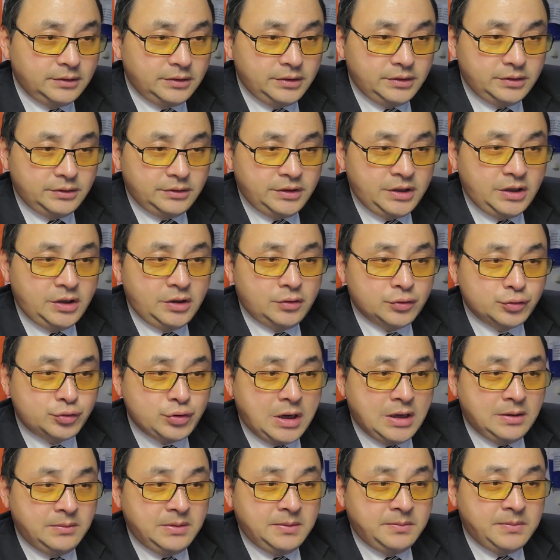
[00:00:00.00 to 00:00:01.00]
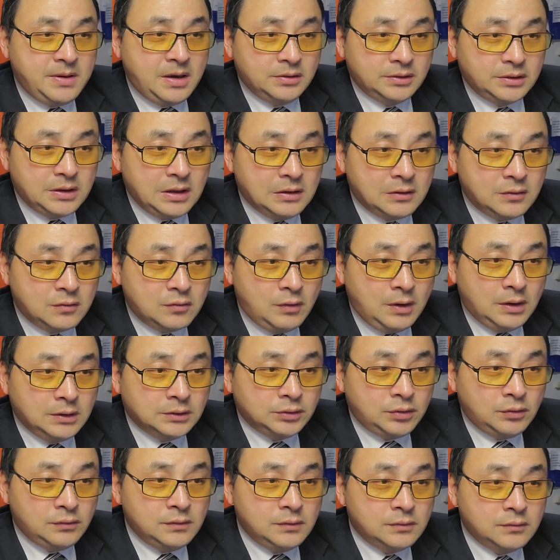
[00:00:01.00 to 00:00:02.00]
另有传媒报道，广
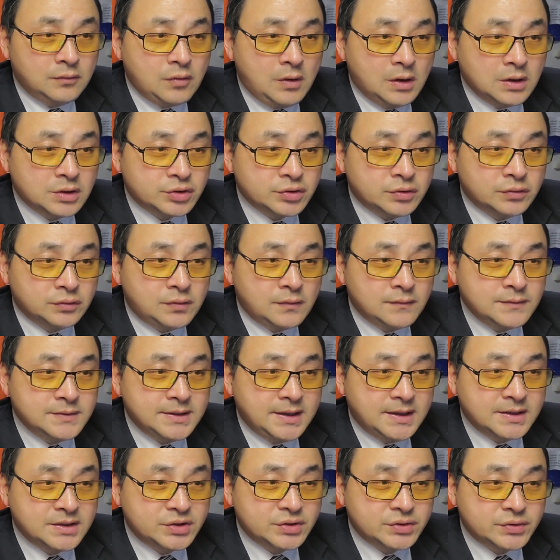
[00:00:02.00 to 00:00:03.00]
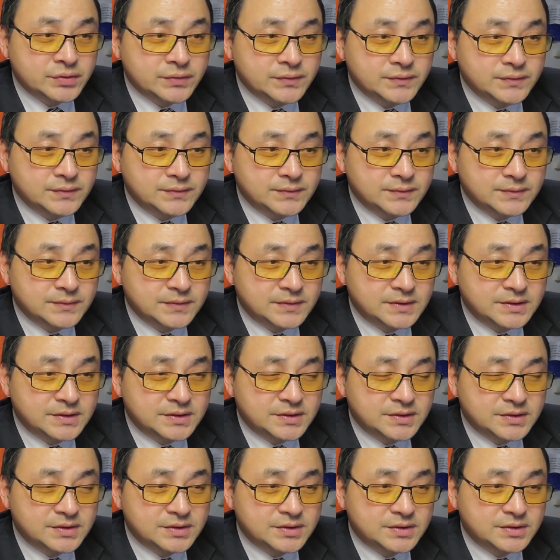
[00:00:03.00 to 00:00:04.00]
东广州东站自助
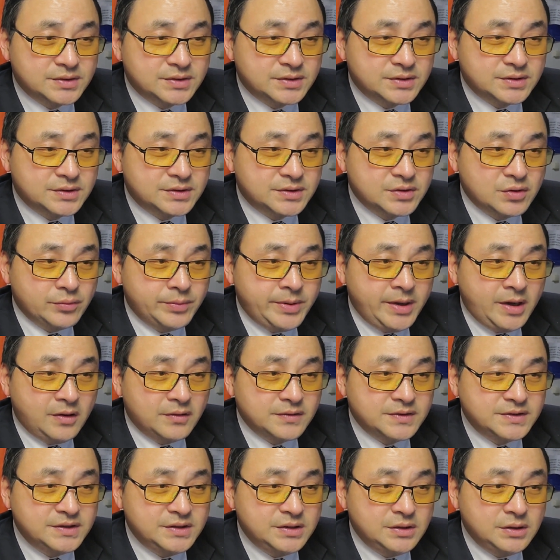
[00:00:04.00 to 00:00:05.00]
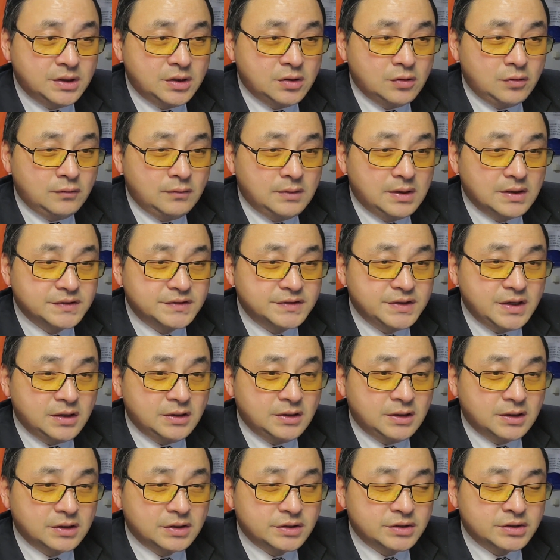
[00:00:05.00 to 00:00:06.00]
售票机购往香
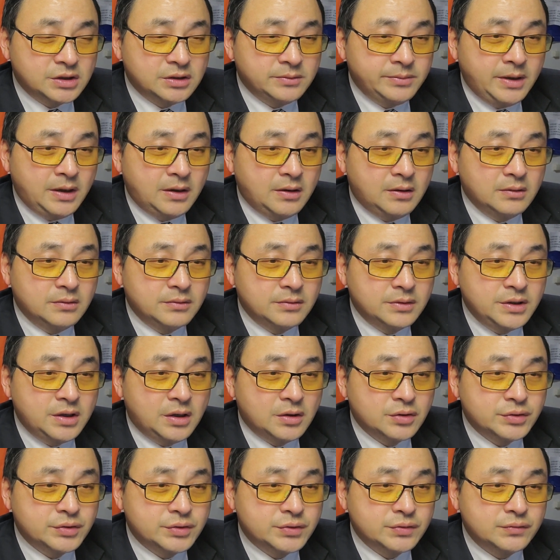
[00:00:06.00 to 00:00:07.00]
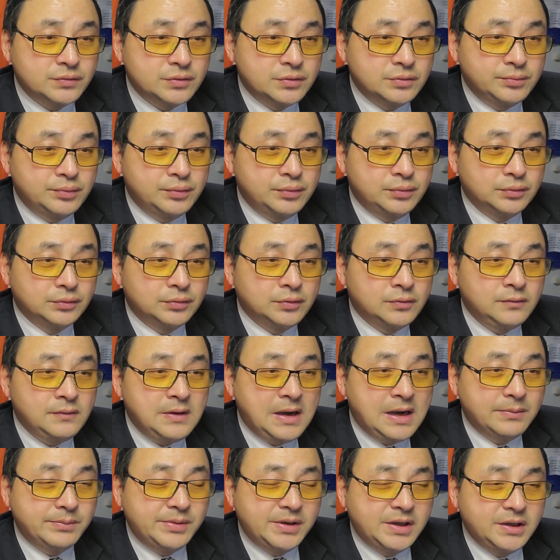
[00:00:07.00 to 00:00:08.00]
港的车票。要输入普通
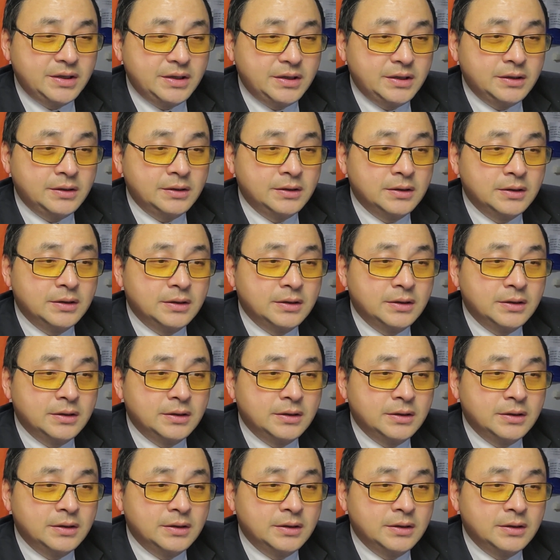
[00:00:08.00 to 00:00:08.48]
话拼音，